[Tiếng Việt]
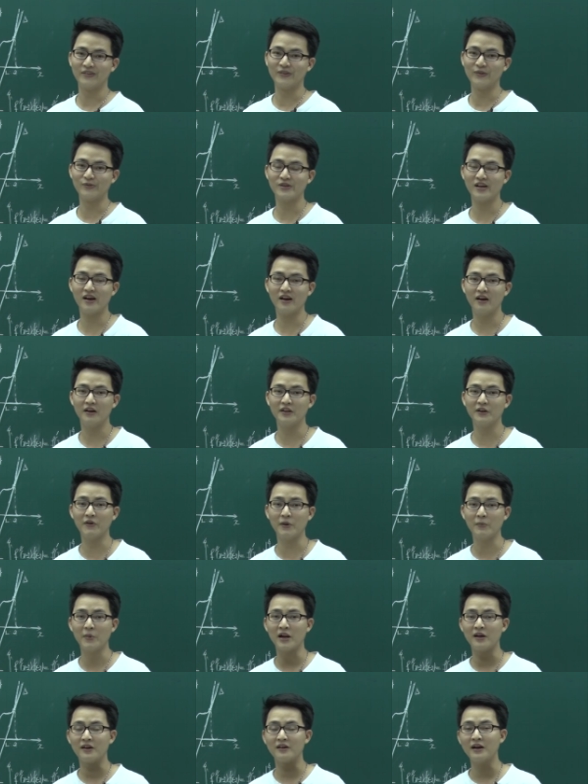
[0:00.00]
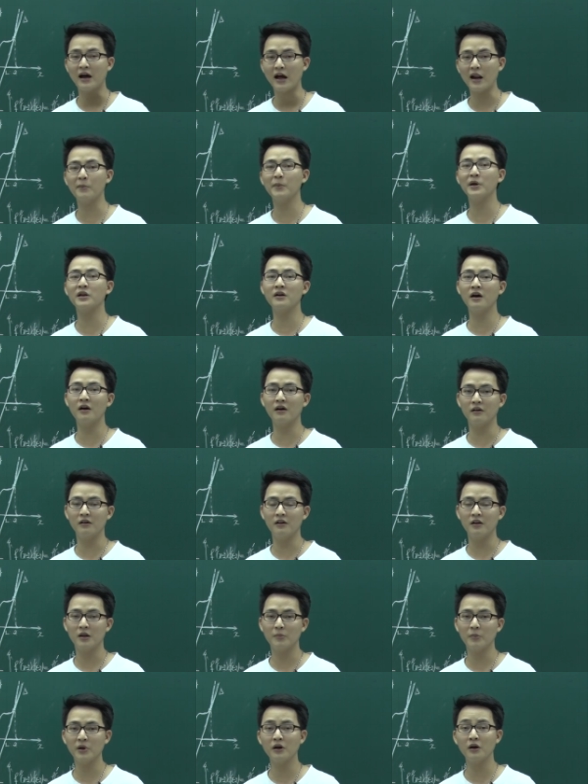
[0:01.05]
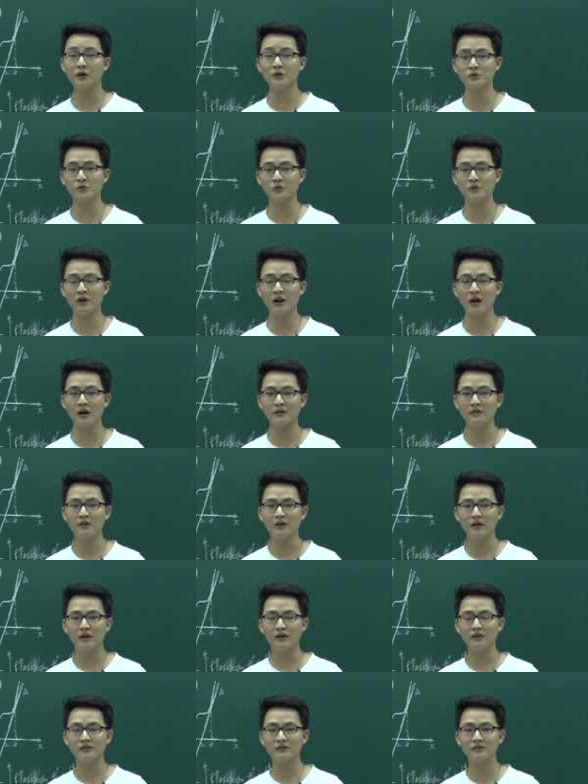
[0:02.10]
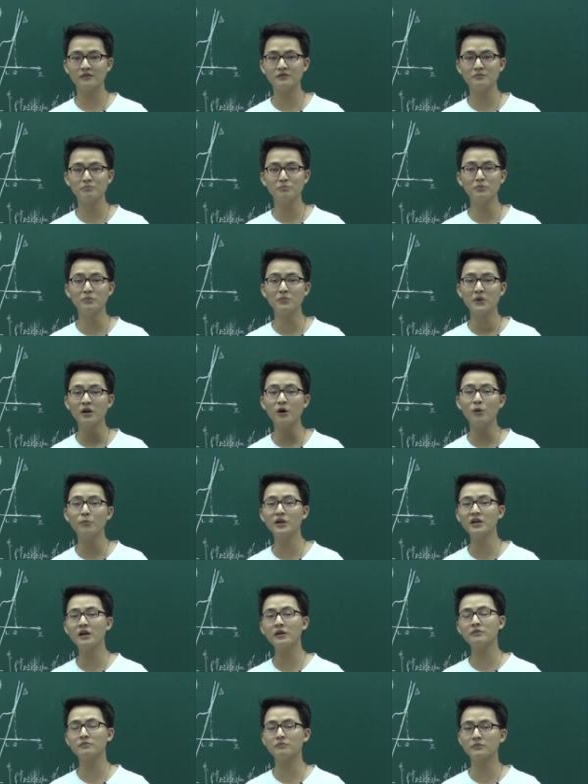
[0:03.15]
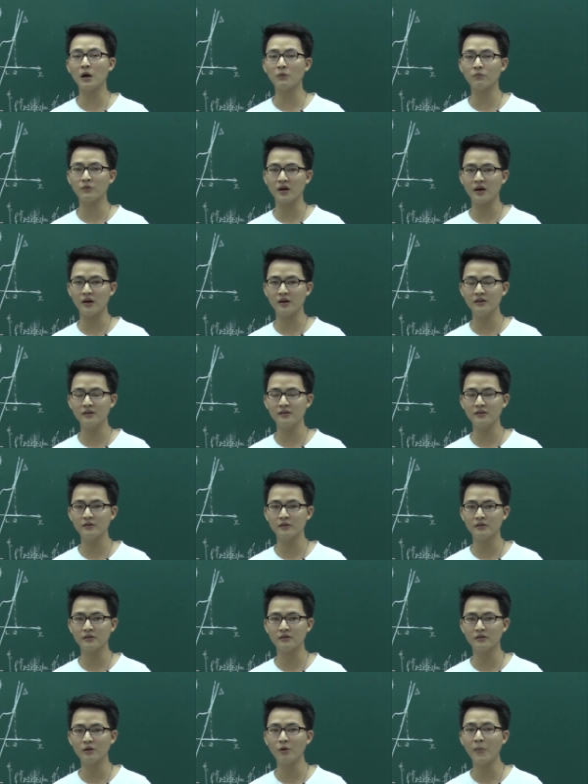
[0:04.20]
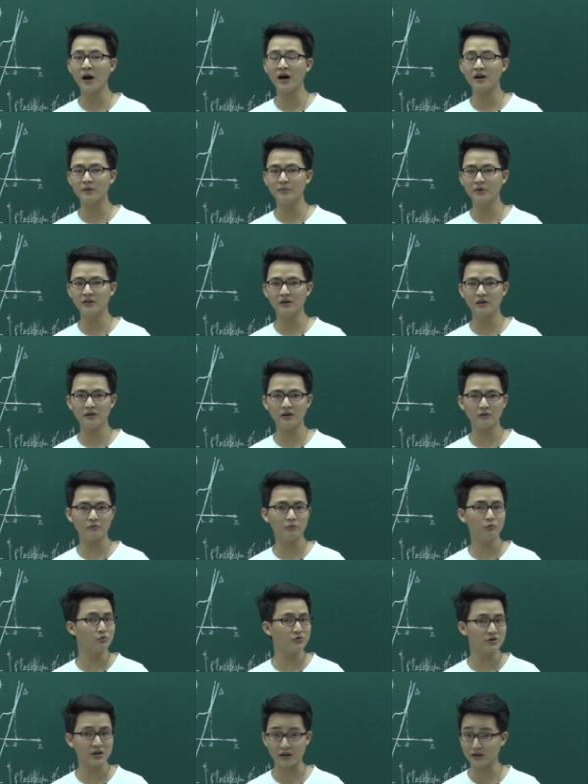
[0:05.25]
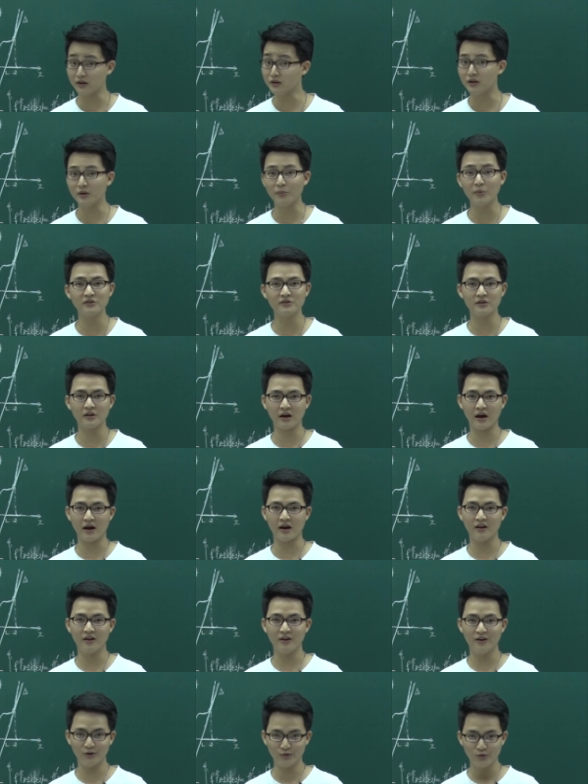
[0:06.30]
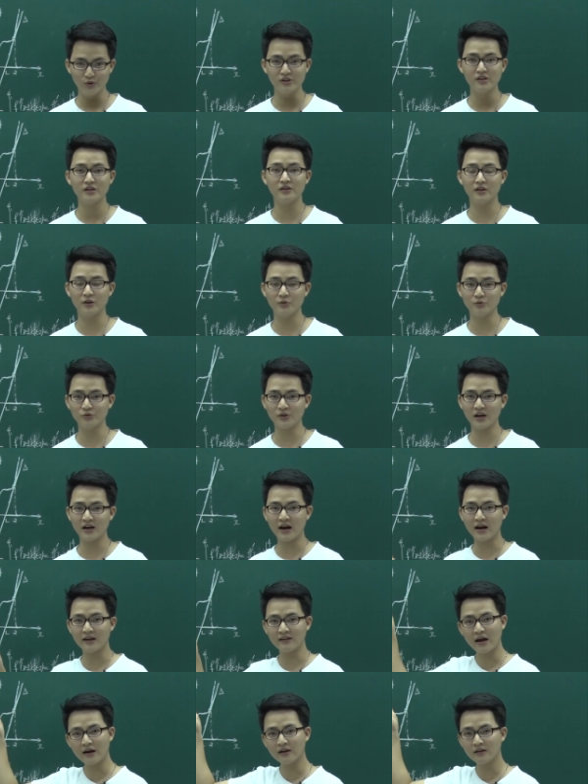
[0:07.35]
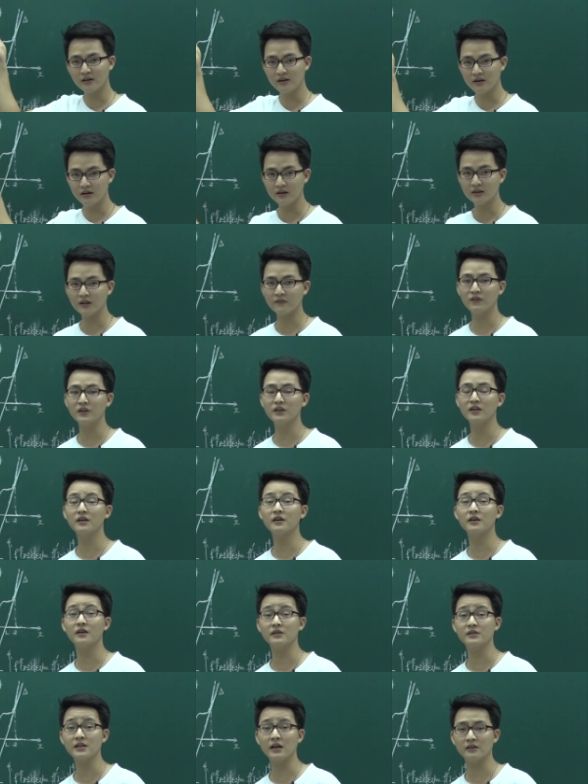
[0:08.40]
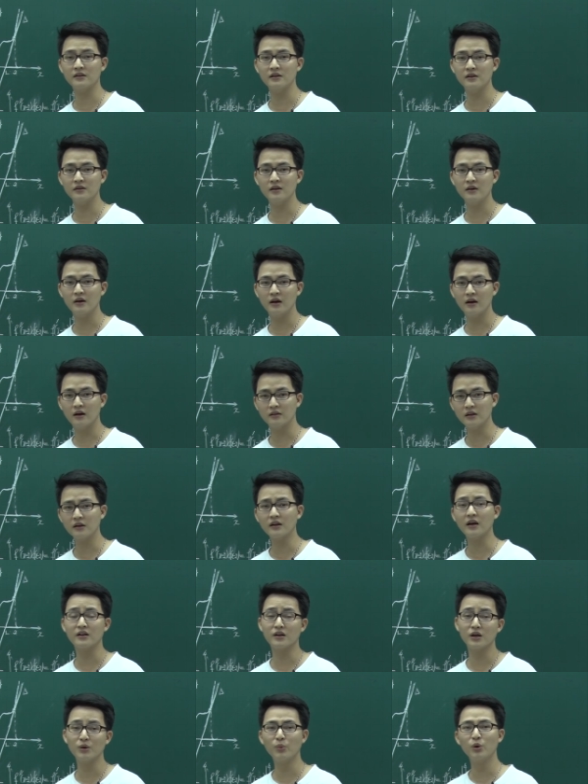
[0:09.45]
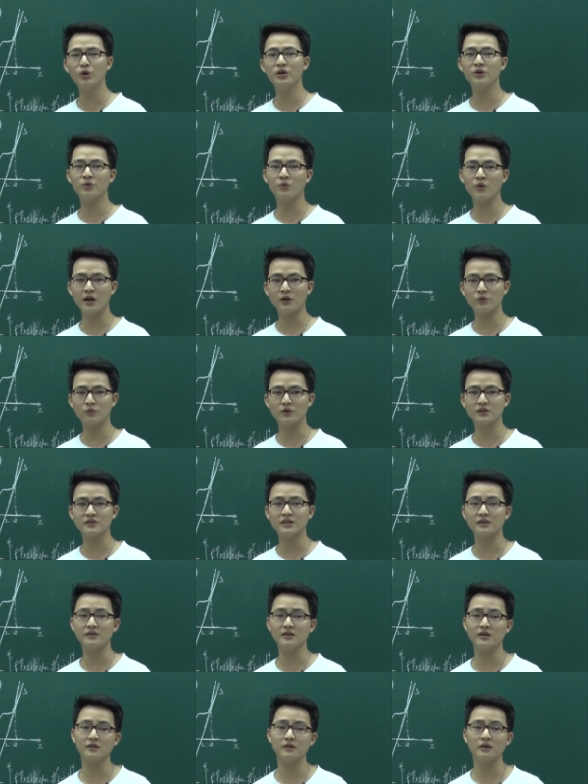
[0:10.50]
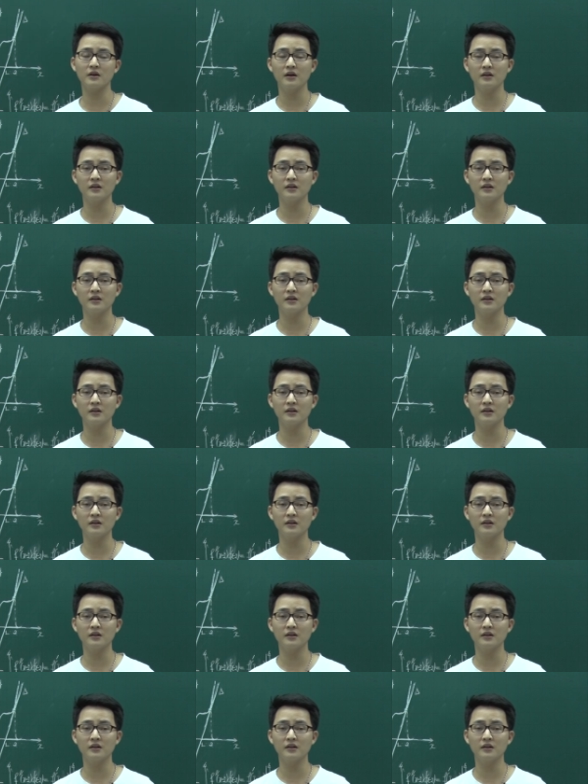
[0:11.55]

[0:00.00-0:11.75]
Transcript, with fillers: được chưa như vậy bài này khá là bất ngờ bất ngờ ở chỗ đó là uh, mới đầu mình đọc cái đầu bài này mình thấy là ủa chả nhìn thấy bao giờ cả tuy nhiên nếu chúng ta khai thác kỹ ta phân tích kỹ giả thiết uh, tất cả những cái mối liên quan của cái giả thiết